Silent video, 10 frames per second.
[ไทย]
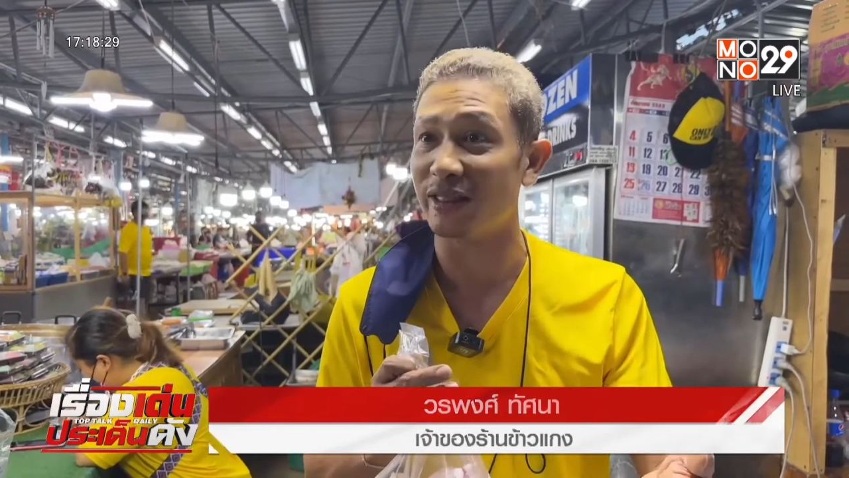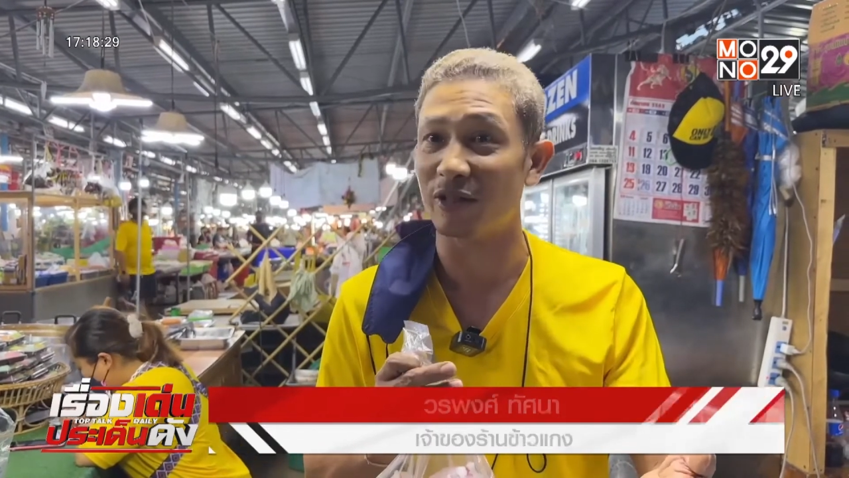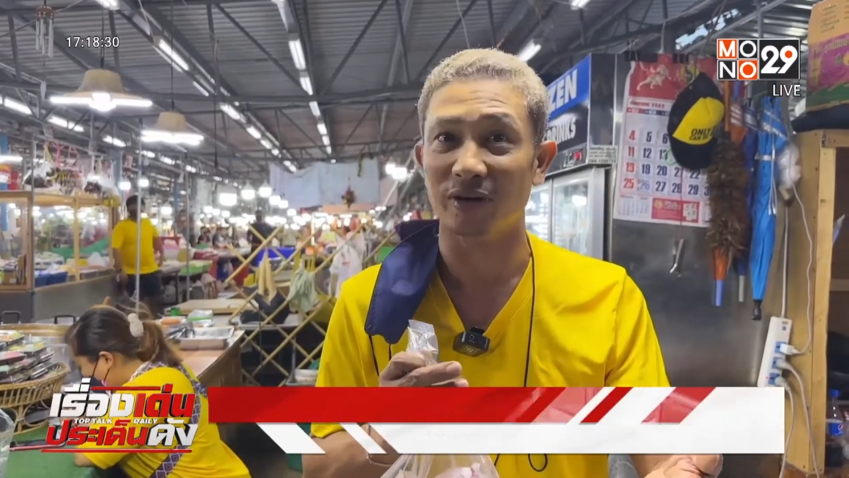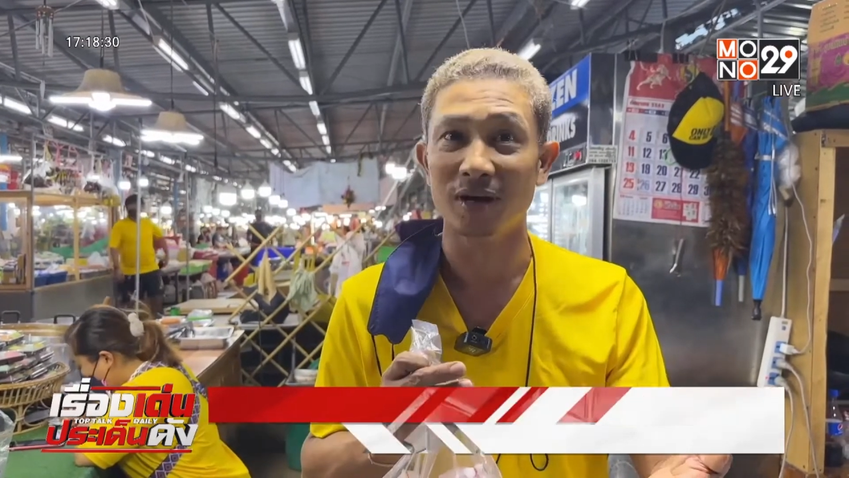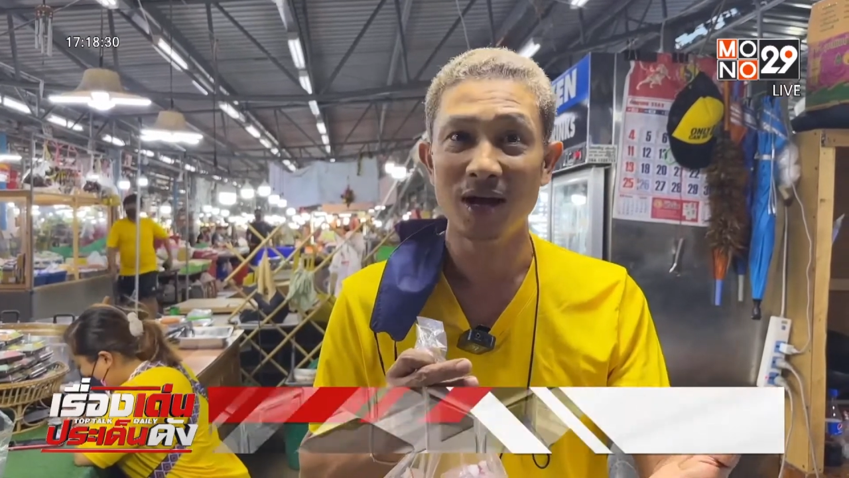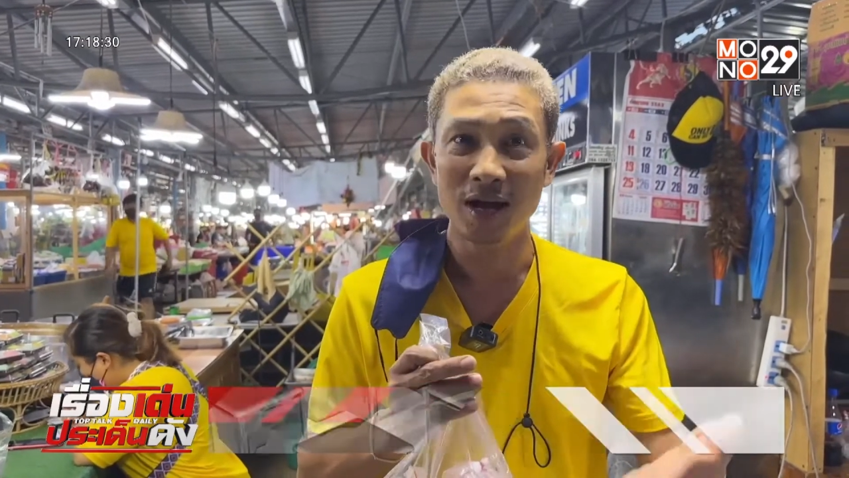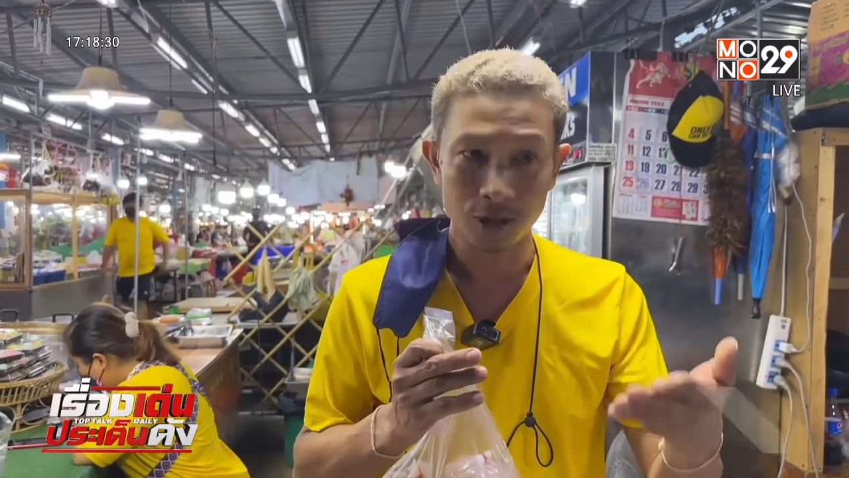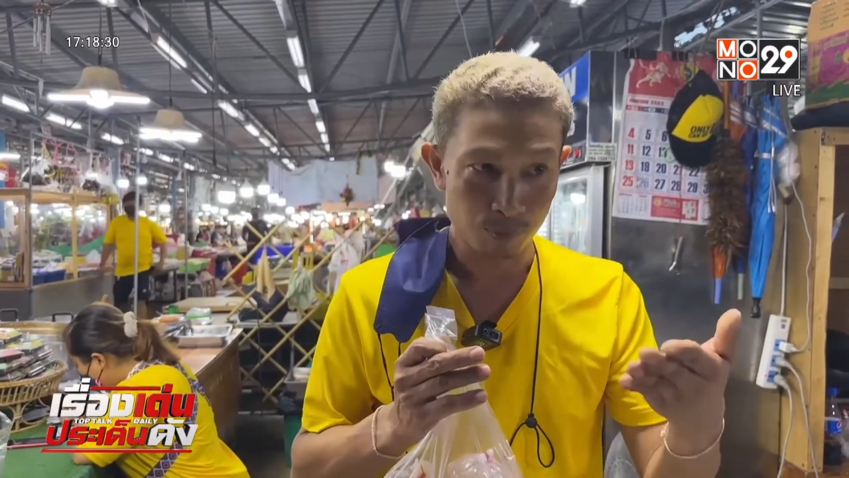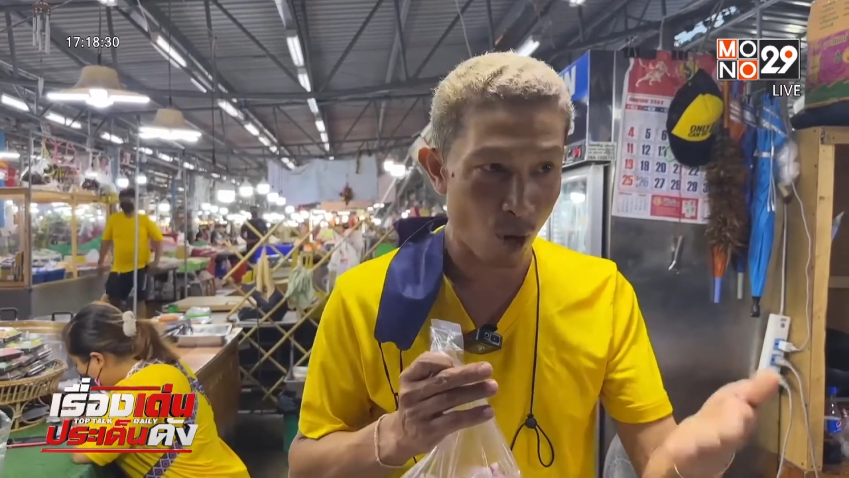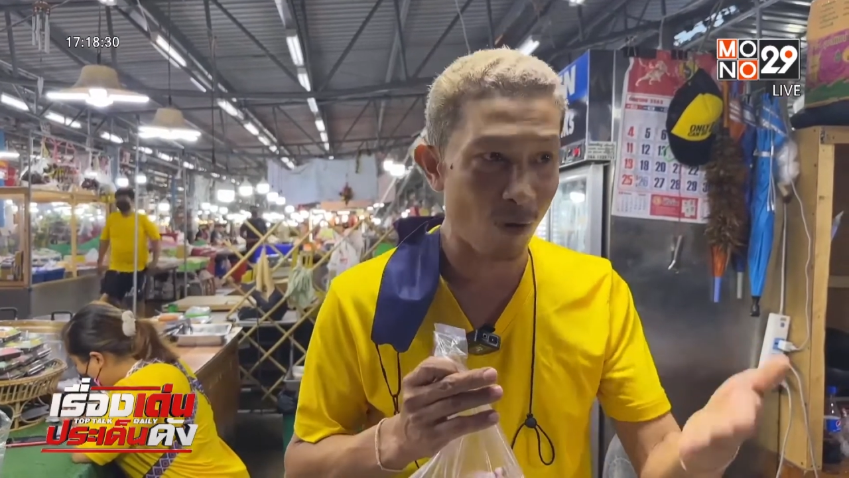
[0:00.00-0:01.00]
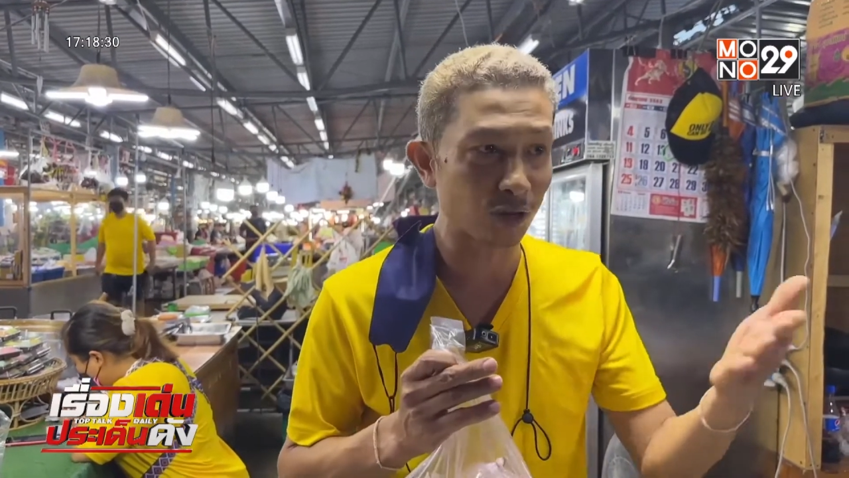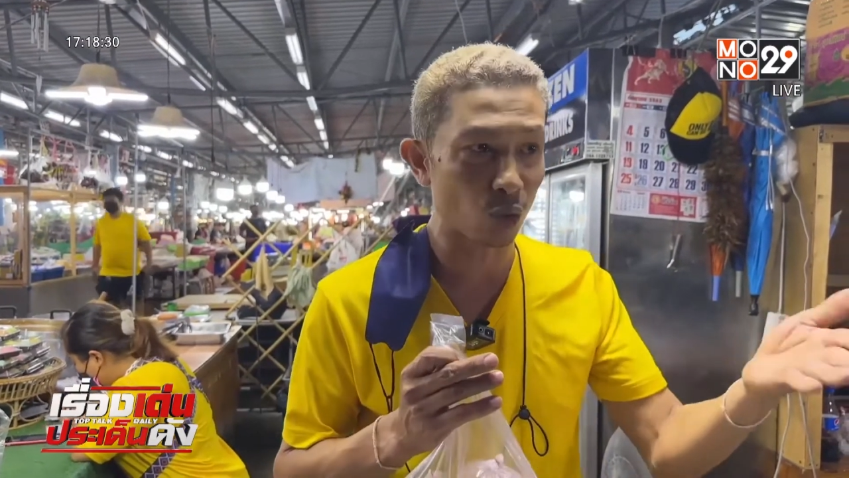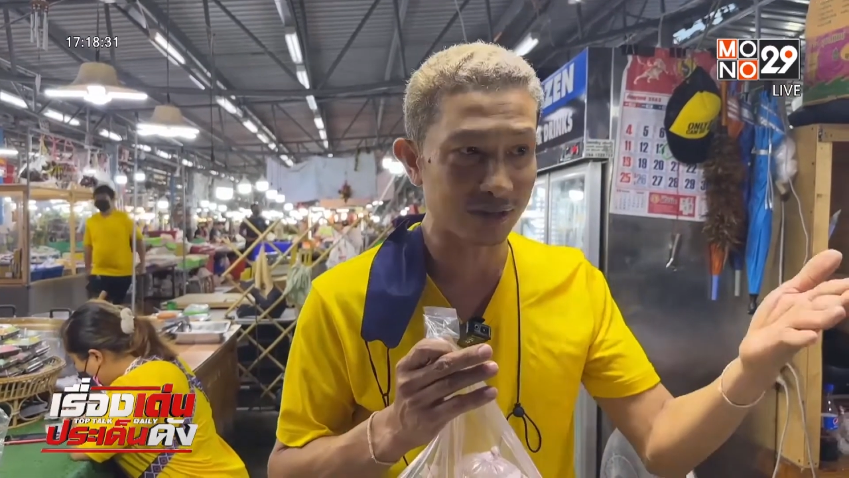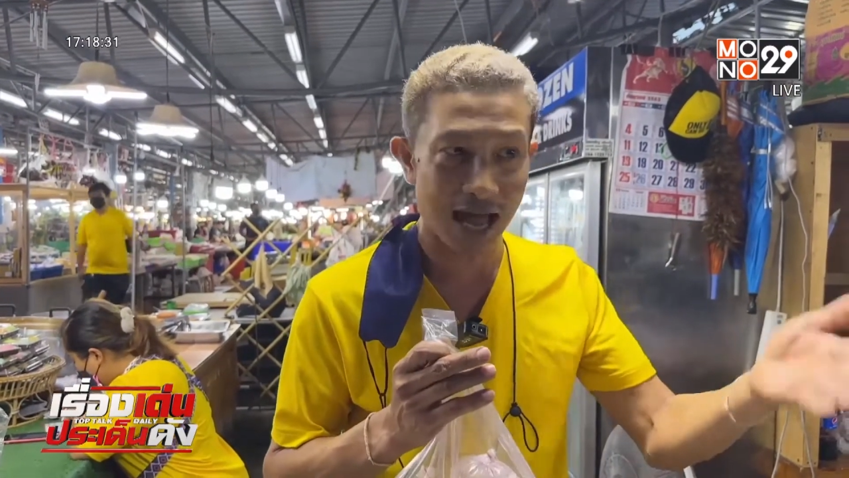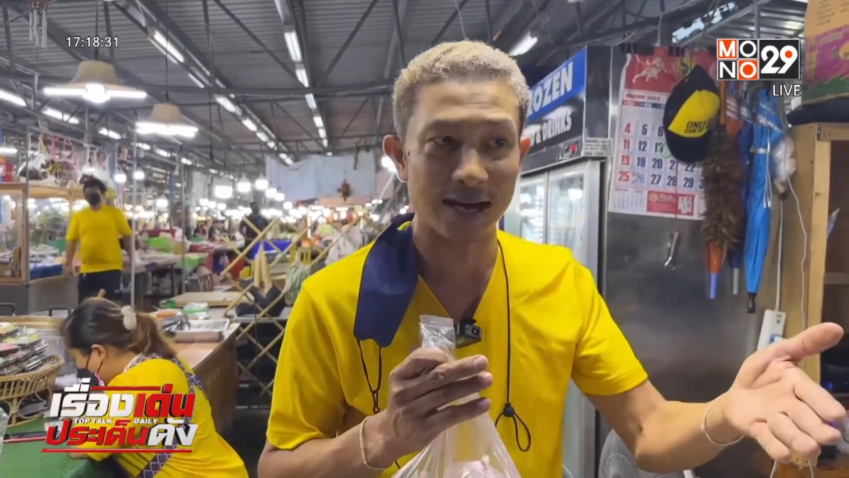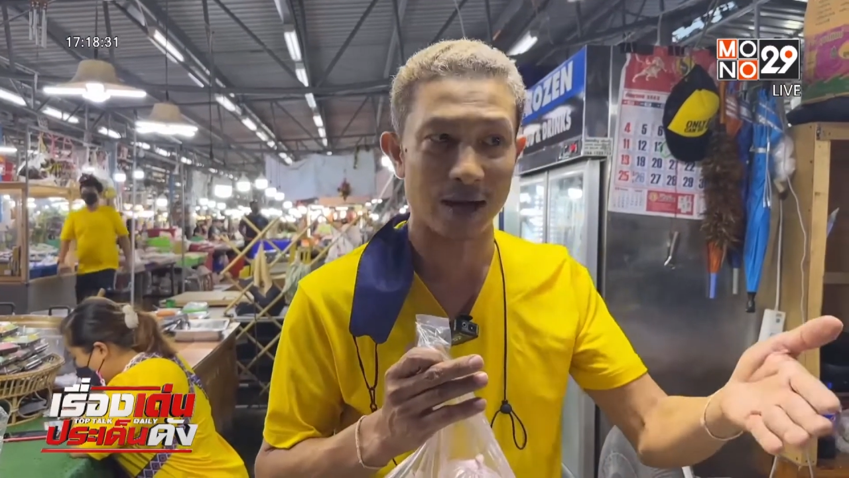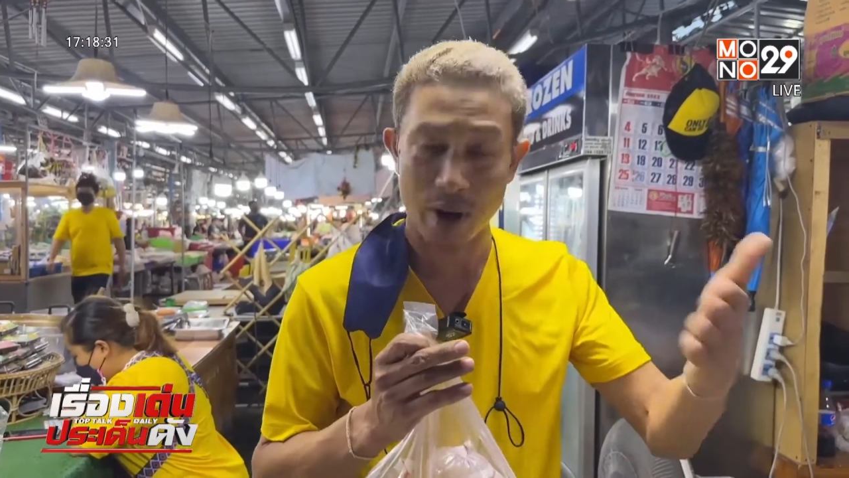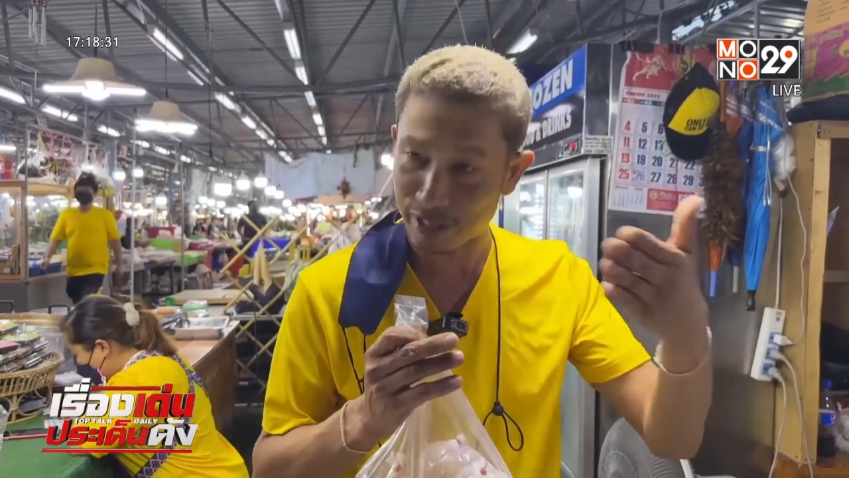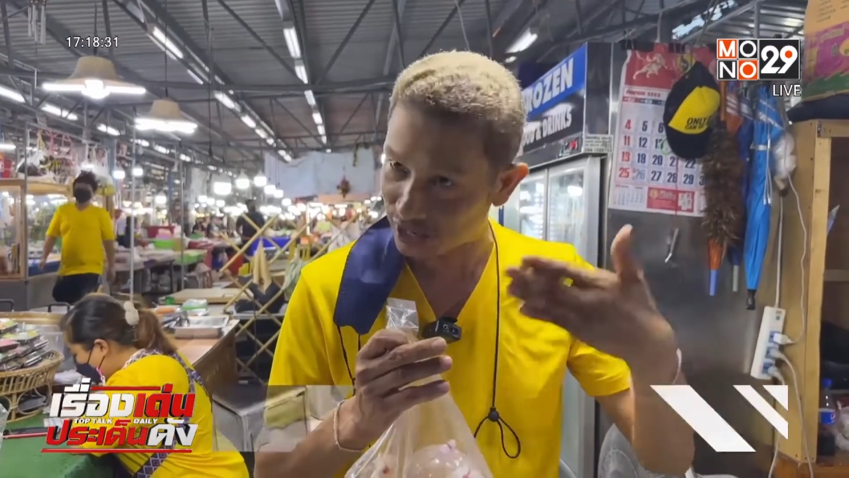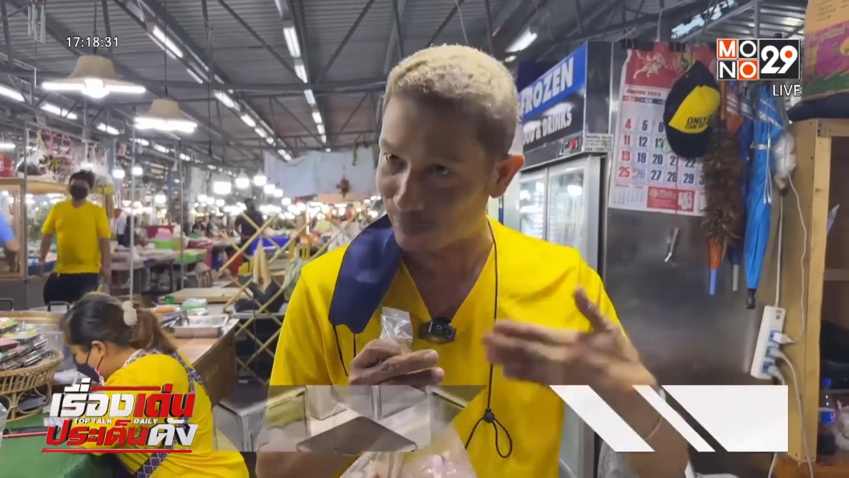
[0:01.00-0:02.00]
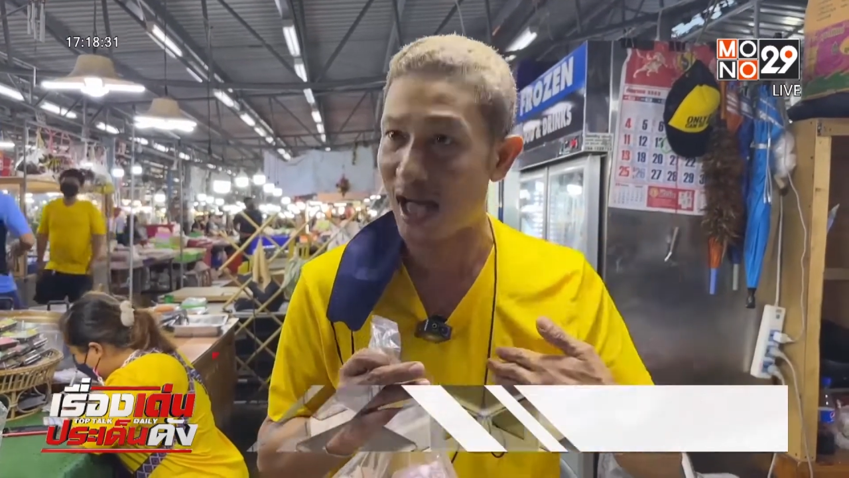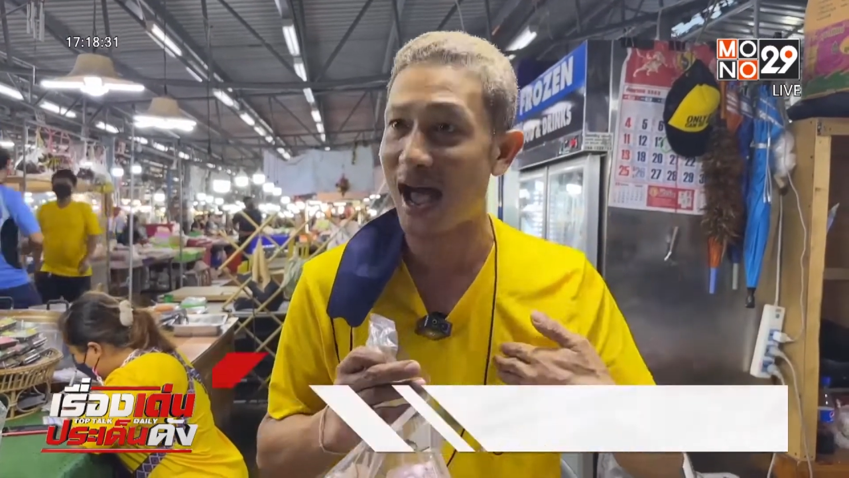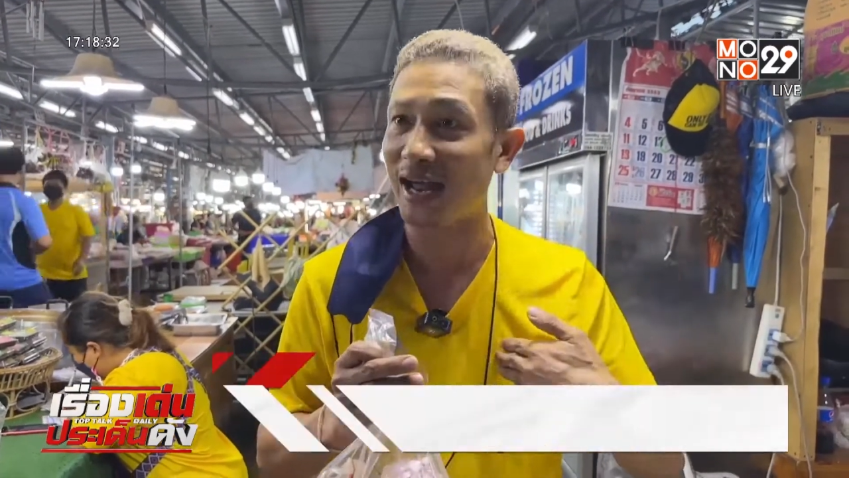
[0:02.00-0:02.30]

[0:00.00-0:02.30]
ริสุทธิ์เนี่ยทางเจ้าข